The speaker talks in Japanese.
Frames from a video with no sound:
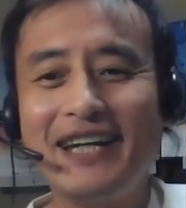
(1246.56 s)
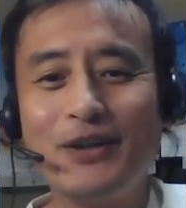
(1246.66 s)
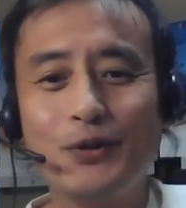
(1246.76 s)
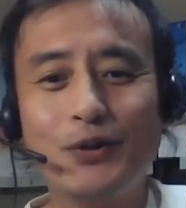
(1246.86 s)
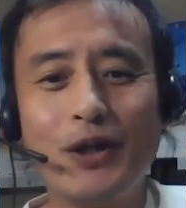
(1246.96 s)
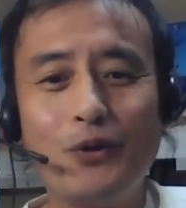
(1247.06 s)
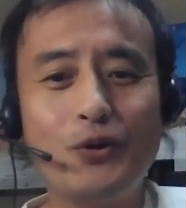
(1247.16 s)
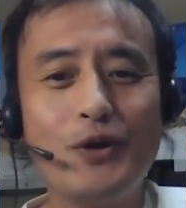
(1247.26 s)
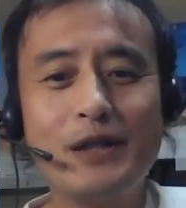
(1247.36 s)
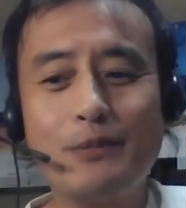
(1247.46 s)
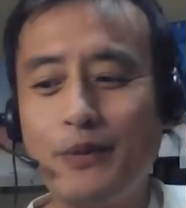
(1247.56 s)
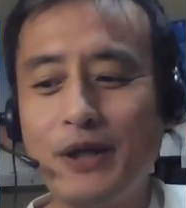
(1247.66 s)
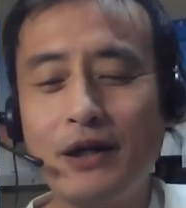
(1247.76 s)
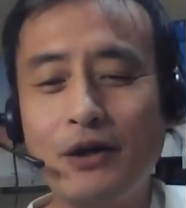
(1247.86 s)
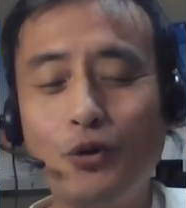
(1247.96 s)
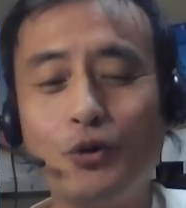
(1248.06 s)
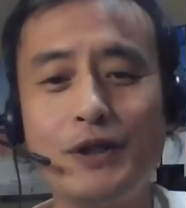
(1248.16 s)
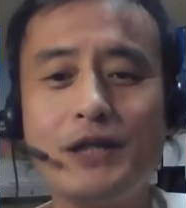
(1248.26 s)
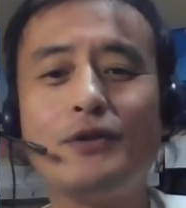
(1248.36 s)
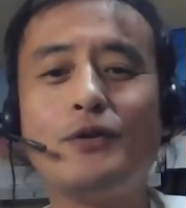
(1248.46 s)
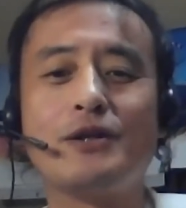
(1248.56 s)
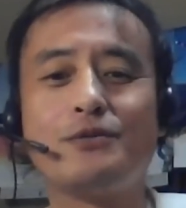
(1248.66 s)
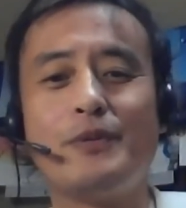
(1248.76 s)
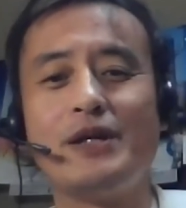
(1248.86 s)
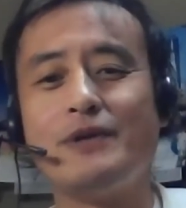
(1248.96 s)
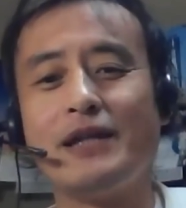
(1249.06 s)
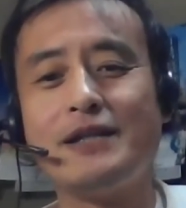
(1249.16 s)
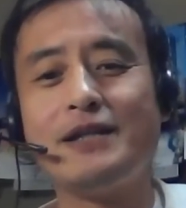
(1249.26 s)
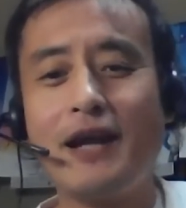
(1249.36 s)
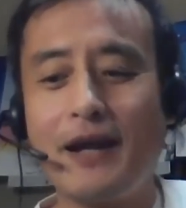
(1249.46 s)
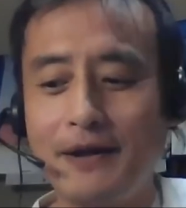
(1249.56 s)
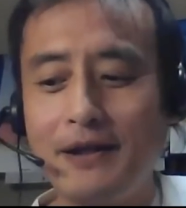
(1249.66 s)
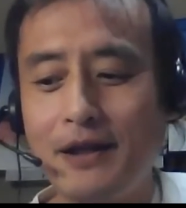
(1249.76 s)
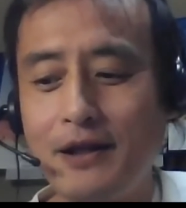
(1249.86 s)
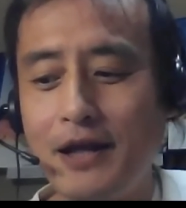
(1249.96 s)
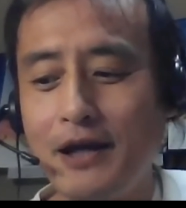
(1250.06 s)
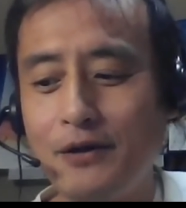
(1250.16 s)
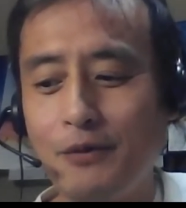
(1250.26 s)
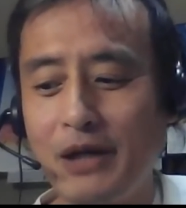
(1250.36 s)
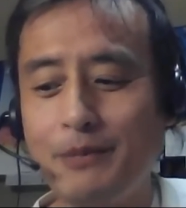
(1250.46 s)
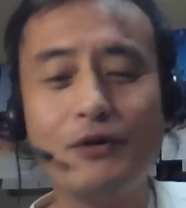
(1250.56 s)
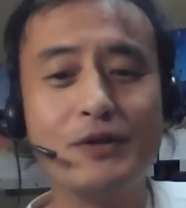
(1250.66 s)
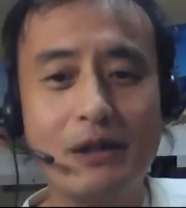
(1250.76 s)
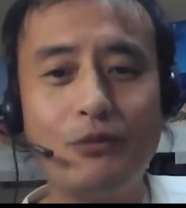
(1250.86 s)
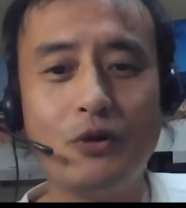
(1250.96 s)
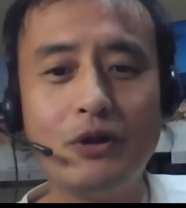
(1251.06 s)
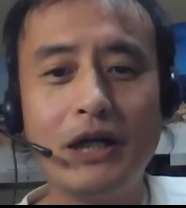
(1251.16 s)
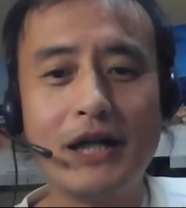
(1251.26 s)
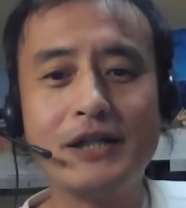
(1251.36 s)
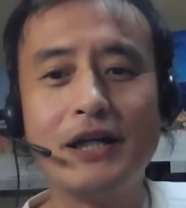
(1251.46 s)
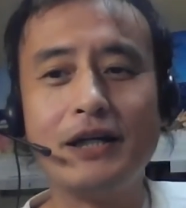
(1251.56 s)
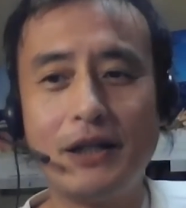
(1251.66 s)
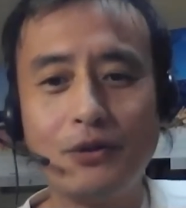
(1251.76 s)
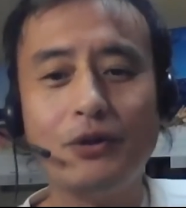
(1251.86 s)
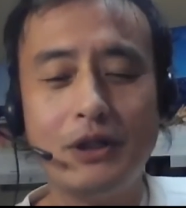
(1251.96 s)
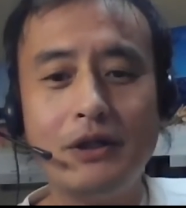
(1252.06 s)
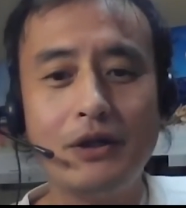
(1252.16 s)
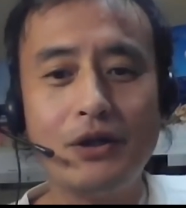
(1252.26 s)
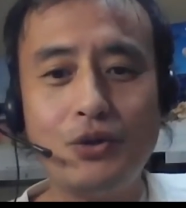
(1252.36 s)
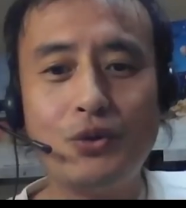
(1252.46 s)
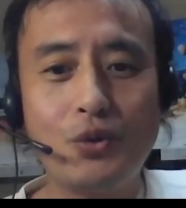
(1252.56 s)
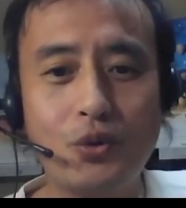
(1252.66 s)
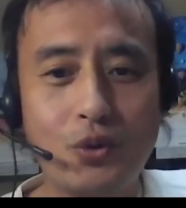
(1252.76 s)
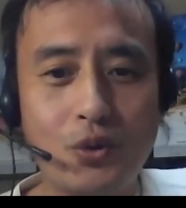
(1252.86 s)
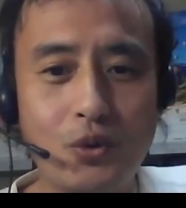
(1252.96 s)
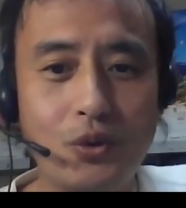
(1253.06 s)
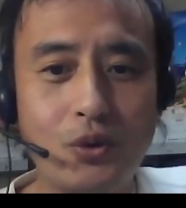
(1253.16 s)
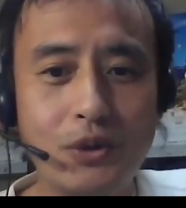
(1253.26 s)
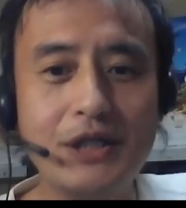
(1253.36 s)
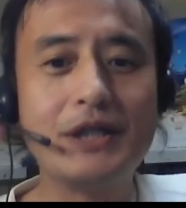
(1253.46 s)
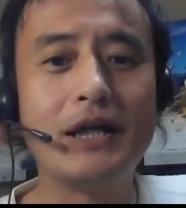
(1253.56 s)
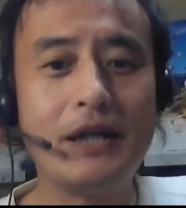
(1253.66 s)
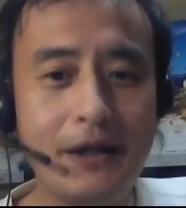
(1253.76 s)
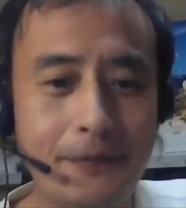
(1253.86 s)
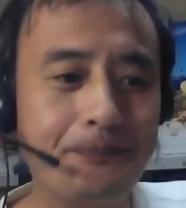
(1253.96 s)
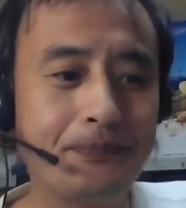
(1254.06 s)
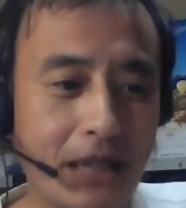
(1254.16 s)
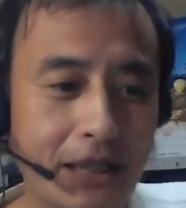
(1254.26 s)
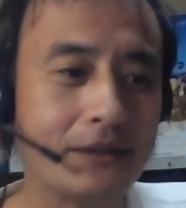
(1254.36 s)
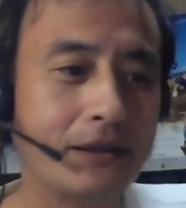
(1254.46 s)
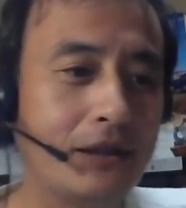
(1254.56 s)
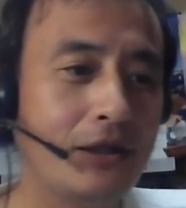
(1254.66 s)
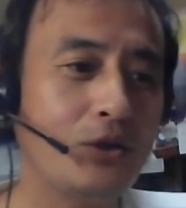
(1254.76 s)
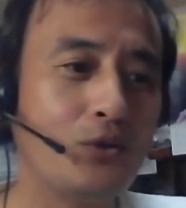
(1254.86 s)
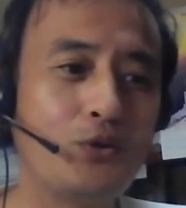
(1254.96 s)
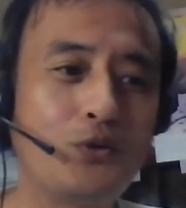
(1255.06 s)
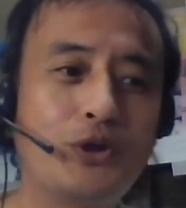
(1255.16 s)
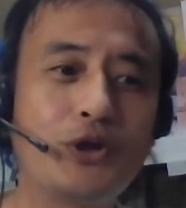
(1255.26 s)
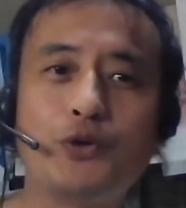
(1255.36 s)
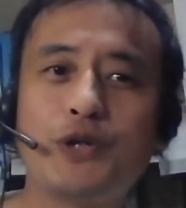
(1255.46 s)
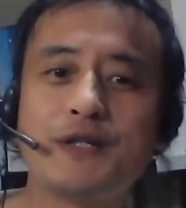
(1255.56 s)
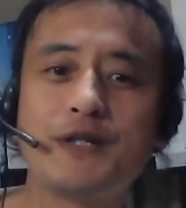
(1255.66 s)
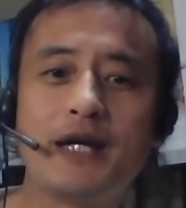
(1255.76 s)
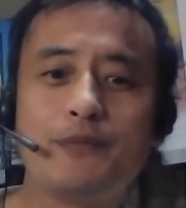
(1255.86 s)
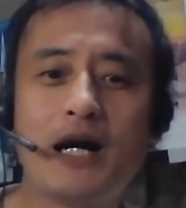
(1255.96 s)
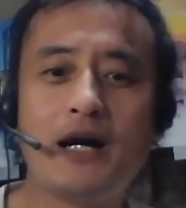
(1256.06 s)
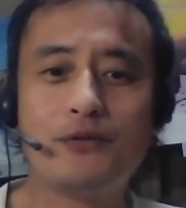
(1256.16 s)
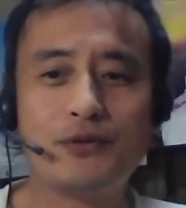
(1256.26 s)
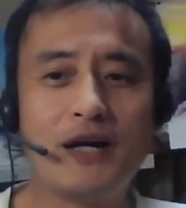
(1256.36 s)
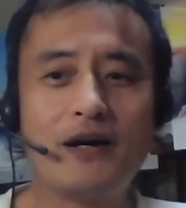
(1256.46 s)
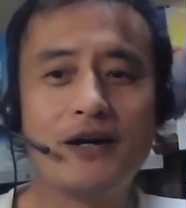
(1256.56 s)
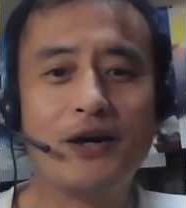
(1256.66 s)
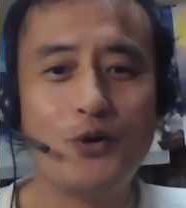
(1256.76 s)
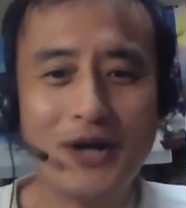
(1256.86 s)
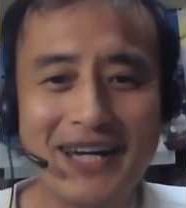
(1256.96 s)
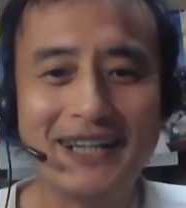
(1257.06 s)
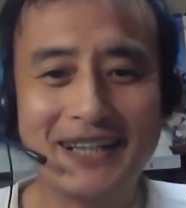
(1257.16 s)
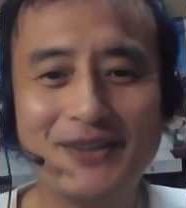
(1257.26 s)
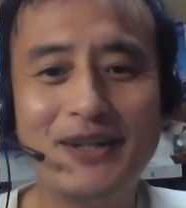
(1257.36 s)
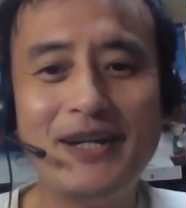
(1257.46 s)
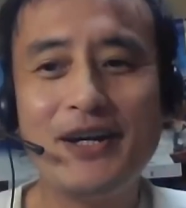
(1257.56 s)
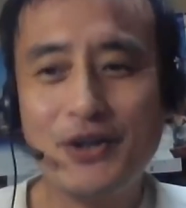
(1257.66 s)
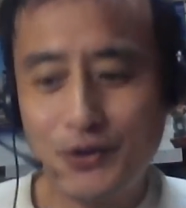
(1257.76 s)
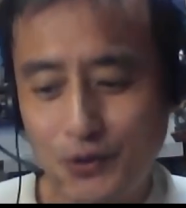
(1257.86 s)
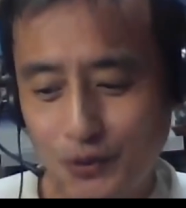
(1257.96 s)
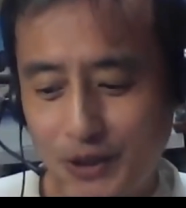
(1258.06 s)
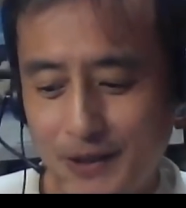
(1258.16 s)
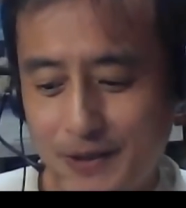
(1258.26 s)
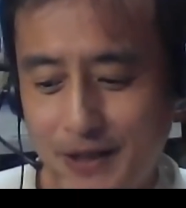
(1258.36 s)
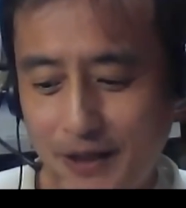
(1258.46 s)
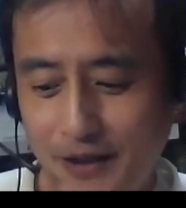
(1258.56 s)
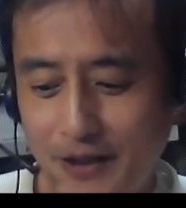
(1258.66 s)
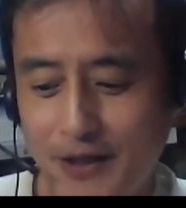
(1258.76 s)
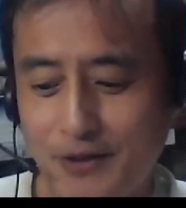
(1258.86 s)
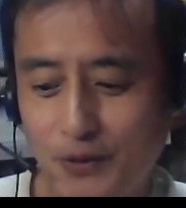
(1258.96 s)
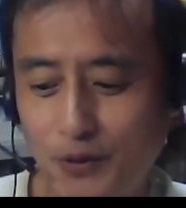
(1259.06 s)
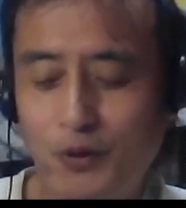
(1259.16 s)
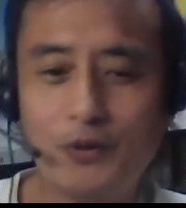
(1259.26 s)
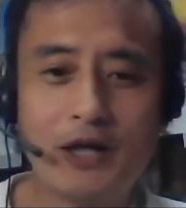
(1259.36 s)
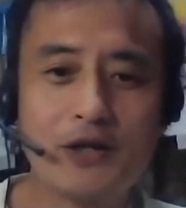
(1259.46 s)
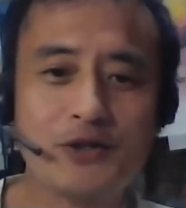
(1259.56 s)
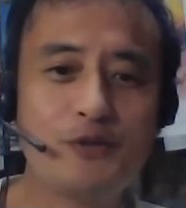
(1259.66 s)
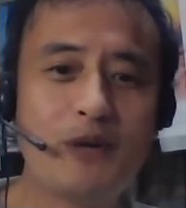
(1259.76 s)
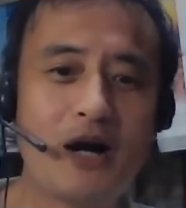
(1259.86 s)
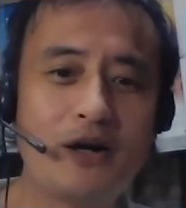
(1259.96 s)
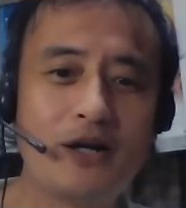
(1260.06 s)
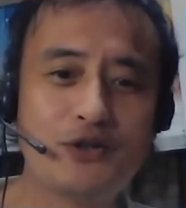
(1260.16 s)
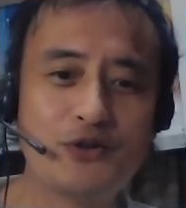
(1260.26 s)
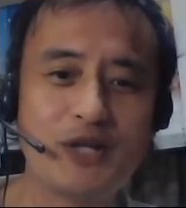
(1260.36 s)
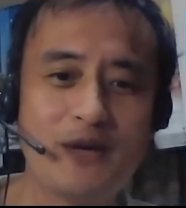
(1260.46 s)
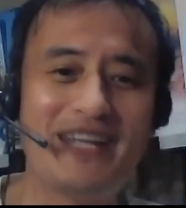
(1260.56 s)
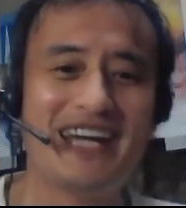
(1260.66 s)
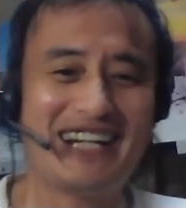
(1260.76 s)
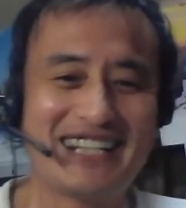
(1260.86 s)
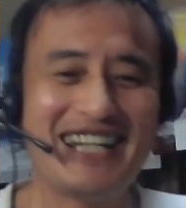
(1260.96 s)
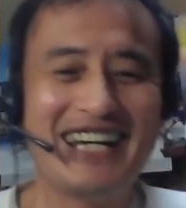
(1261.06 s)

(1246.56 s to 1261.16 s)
えいうことでオードリーさんも名刺あのオードリーさんと私も名刺渡してであのマリメッコさんも話しかけてというところでしたね。というところで、今日ですね、まあ、福永関係5件あったということで、ですねかなりそのなんかスーパーチューズデーみたいな、